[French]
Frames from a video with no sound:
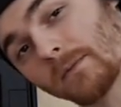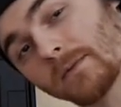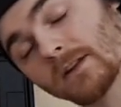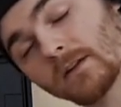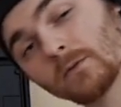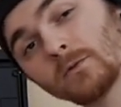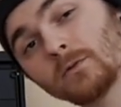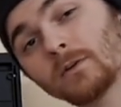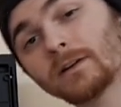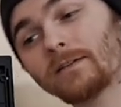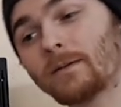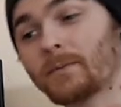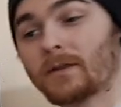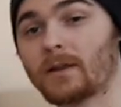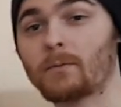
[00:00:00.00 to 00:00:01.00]
mise en eau, on
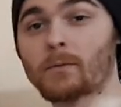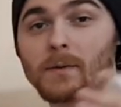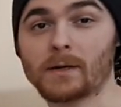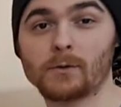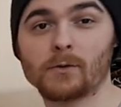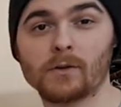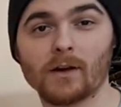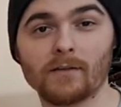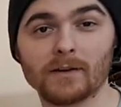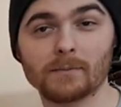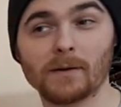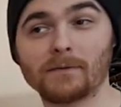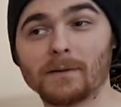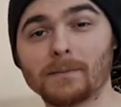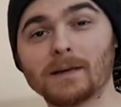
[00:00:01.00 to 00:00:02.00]
avait passé à peu près deux heures avec
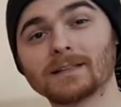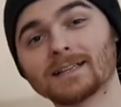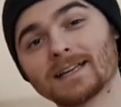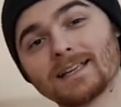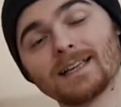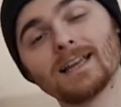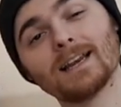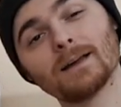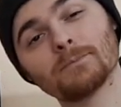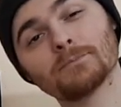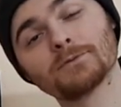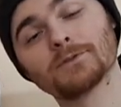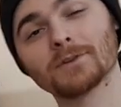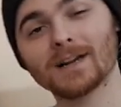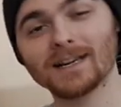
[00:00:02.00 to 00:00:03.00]
ma femme à trier la
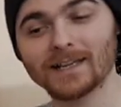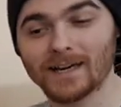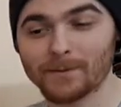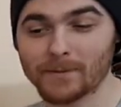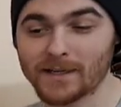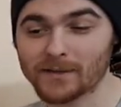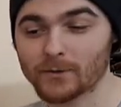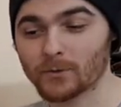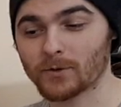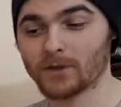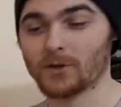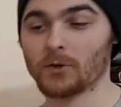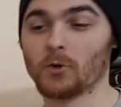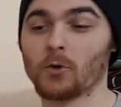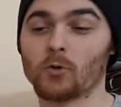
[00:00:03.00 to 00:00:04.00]
puzzolane et la manado.
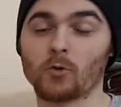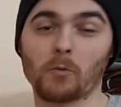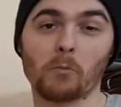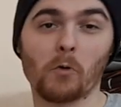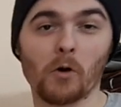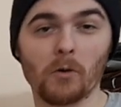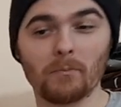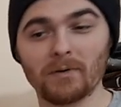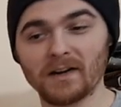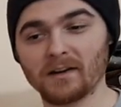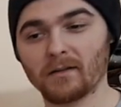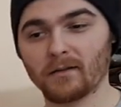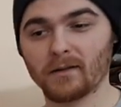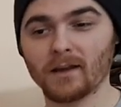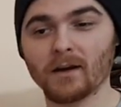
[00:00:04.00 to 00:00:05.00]
Donc bon, un
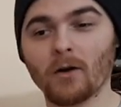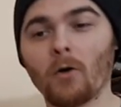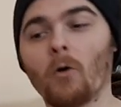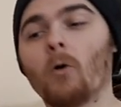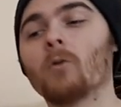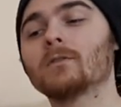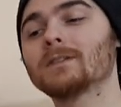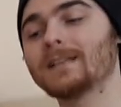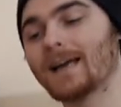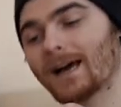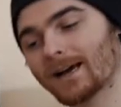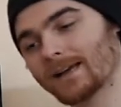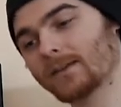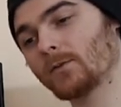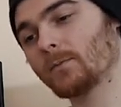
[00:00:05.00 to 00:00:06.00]
plaisir. On a
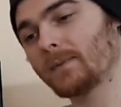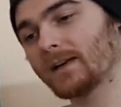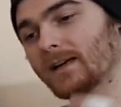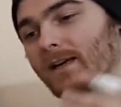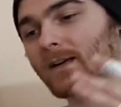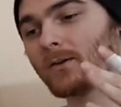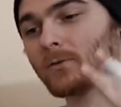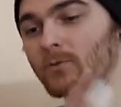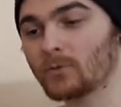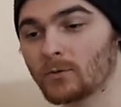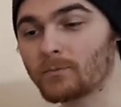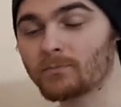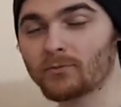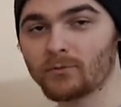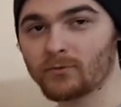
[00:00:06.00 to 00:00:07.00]
récupéré
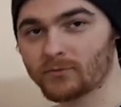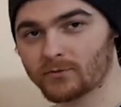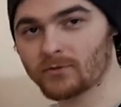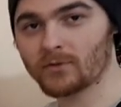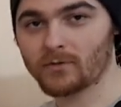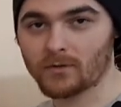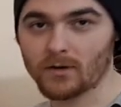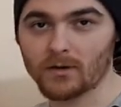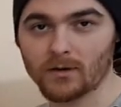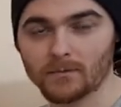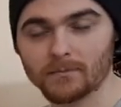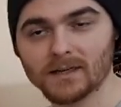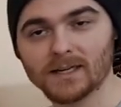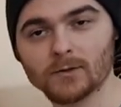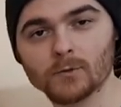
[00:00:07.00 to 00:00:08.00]
le plus de euh,
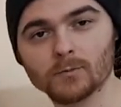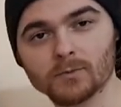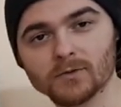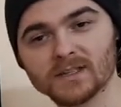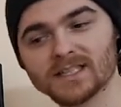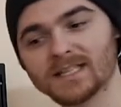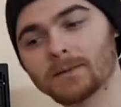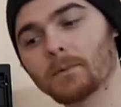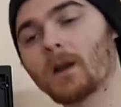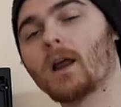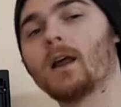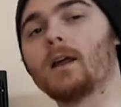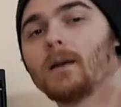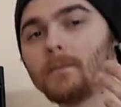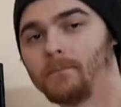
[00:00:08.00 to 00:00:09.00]
manado possible,
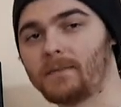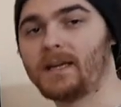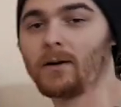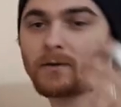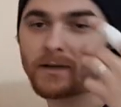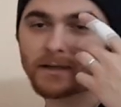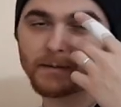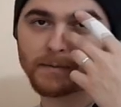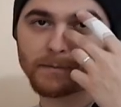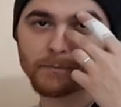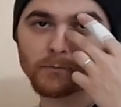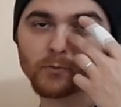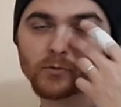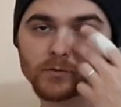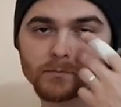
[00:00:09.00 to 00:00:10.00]
mais on a quand même
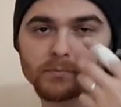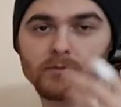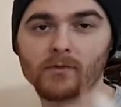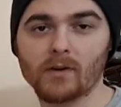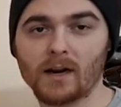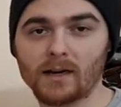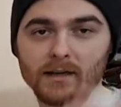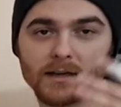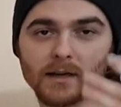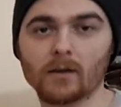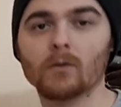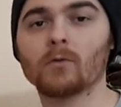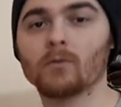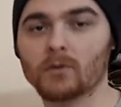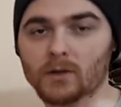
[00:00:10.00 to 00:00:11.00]
beaucoup de puzzolane qui est,
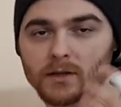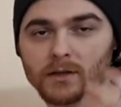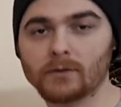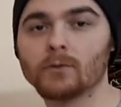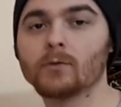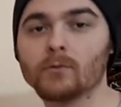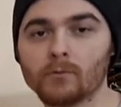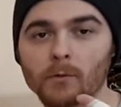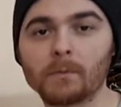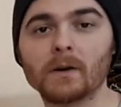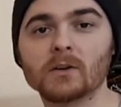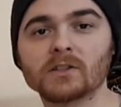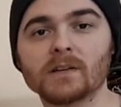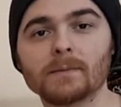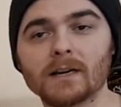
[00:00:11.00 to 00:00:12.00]
qui est de nouveau
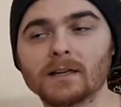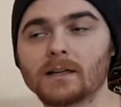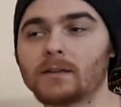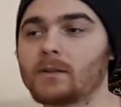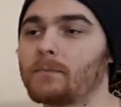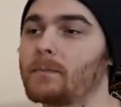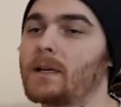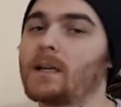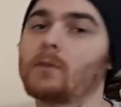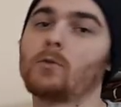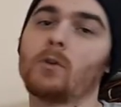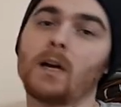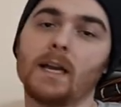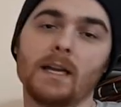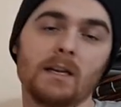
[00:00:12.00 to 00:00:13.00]
mélangé à
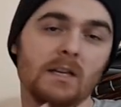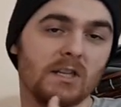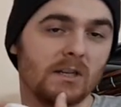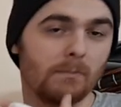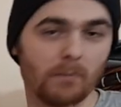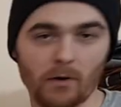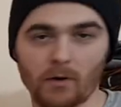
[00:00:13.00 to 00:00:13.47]
manado et j'ai pas